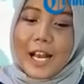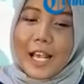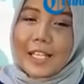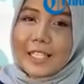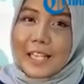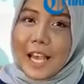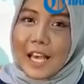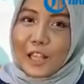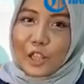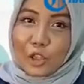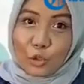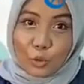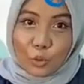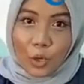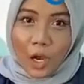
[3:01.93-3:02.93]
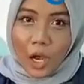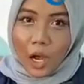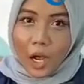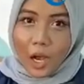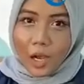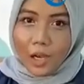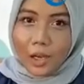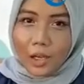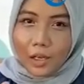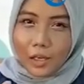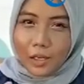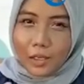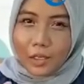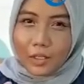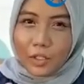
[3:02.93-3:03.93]
salah satu
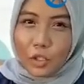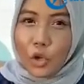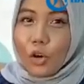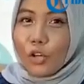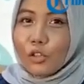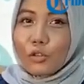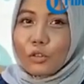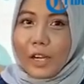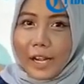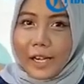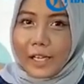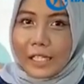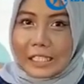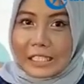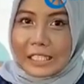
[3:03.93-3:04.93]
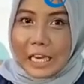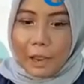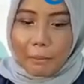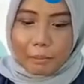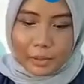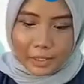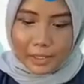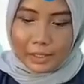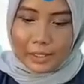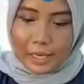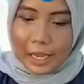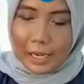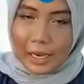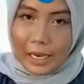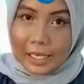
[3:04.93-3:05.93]
uh, store durian di Jambi.
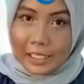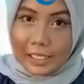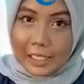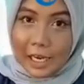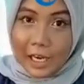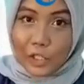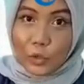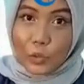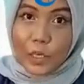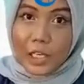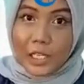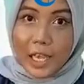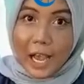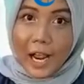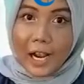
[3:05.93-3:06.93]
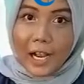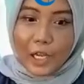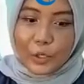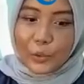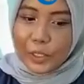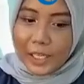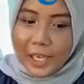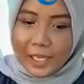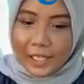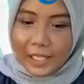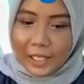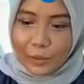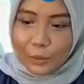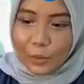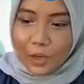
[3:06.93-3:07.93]
Nah, kali ini Rara sudah di Angga Durian
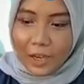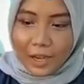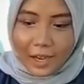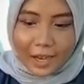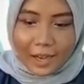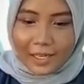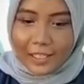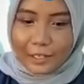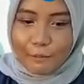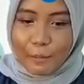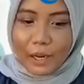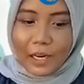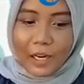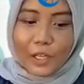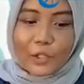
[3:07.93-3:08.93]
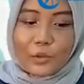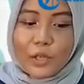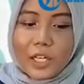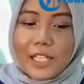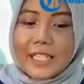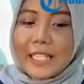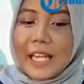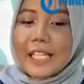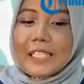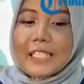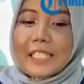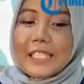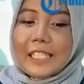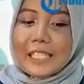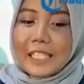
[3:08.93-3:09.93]
nih. Wah, di depan Rara sudah
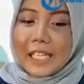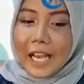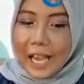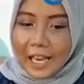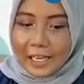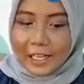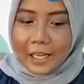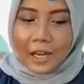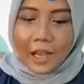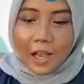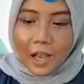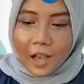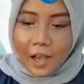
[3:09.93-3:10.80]
disajikan